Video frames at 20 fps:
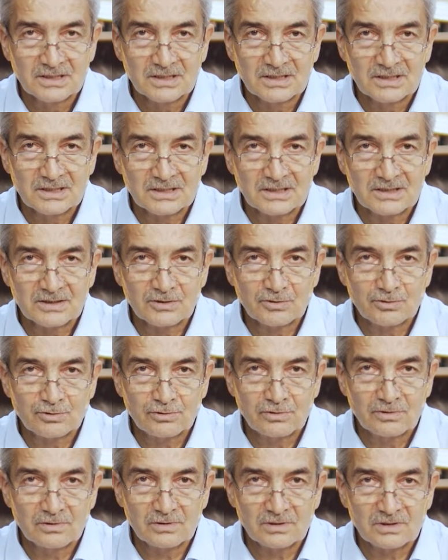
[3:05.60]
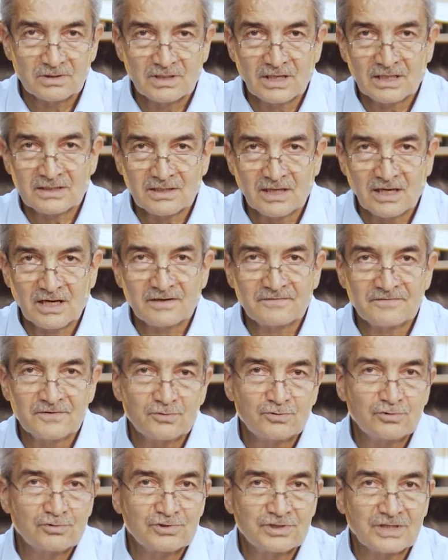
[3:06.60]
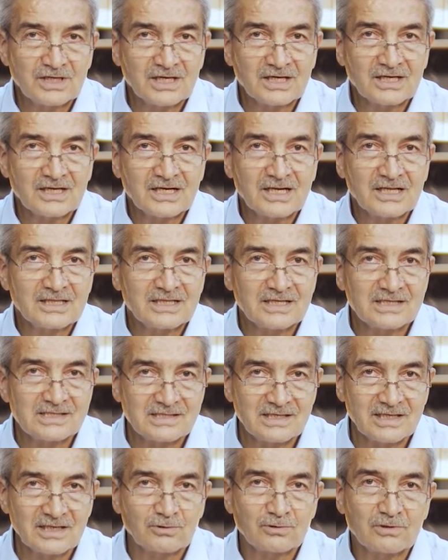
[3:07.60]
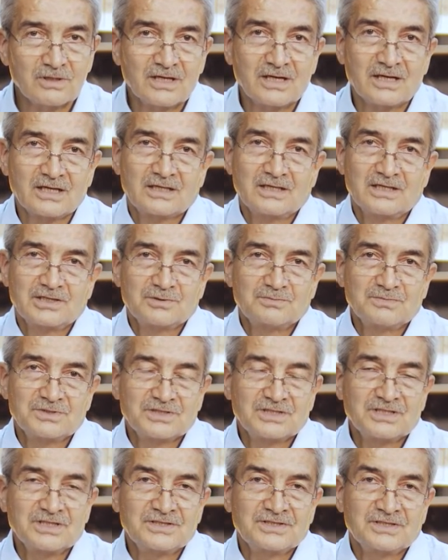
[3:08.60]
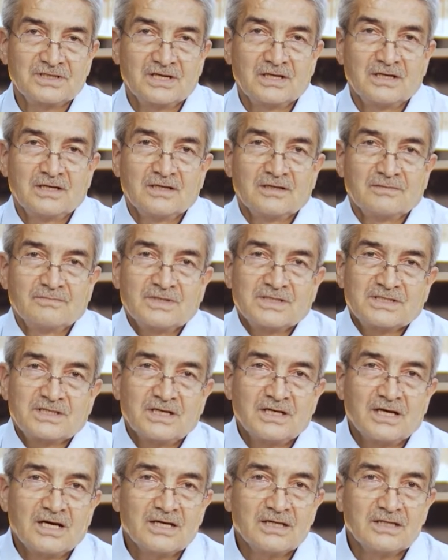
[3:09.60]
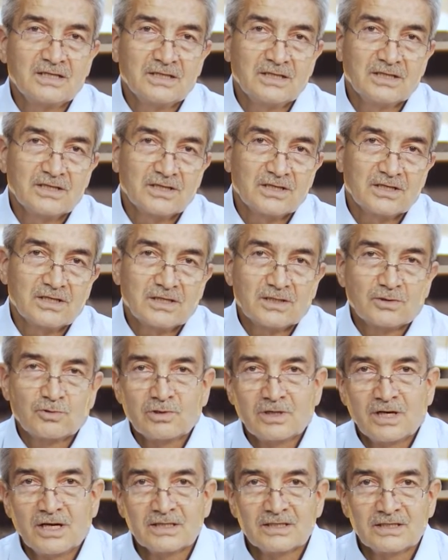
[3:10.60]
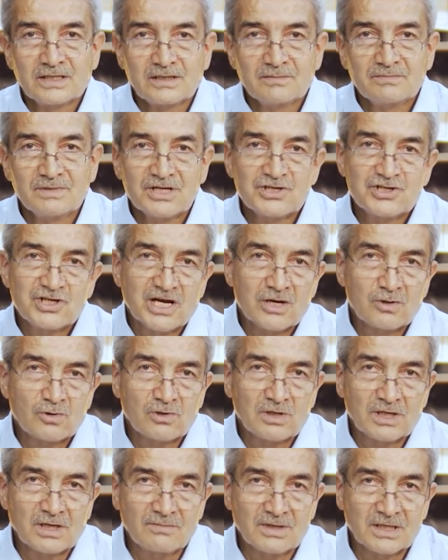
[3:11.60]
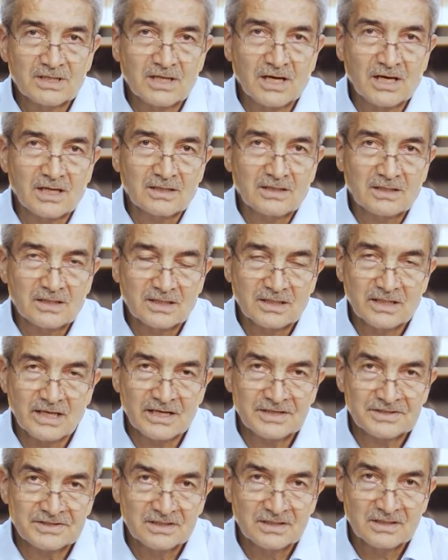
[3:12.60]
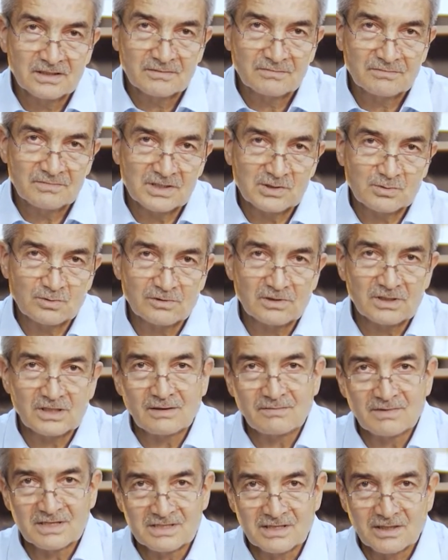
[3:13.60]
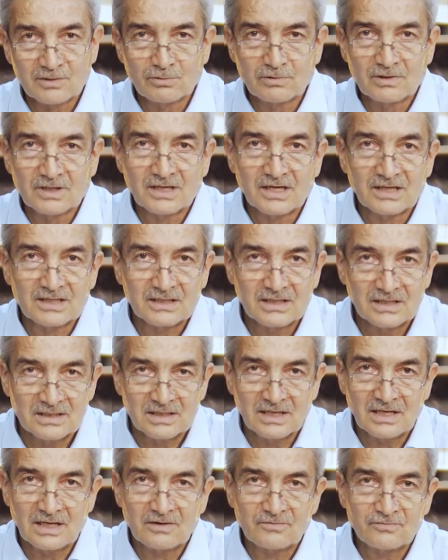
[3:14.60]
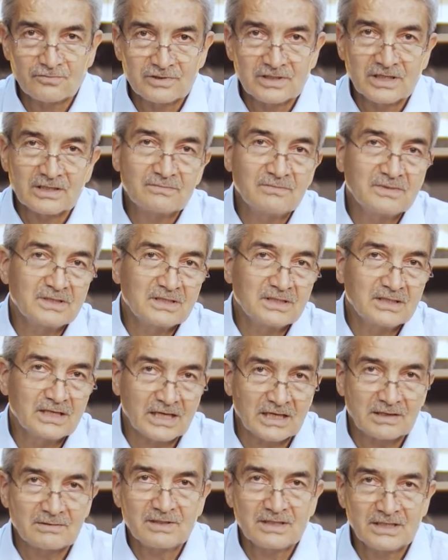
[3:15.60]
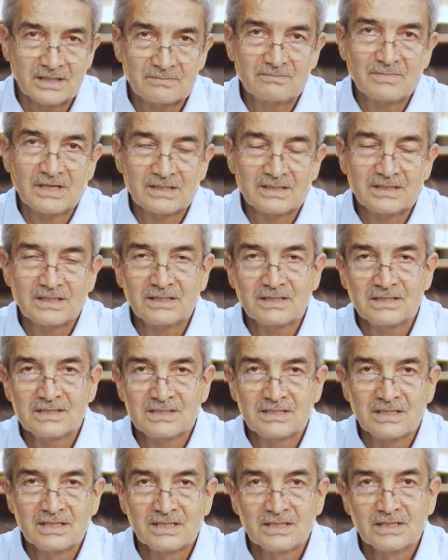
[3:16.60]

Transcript: E, dat harfi Türkçe'ye genelde Z olarak geçmiştir. Mesela e, Kur'an-ı Kerim'de şehru Ramadan der. Biz bunu Ramazan olarak telaffuz etme, etmekteyiz.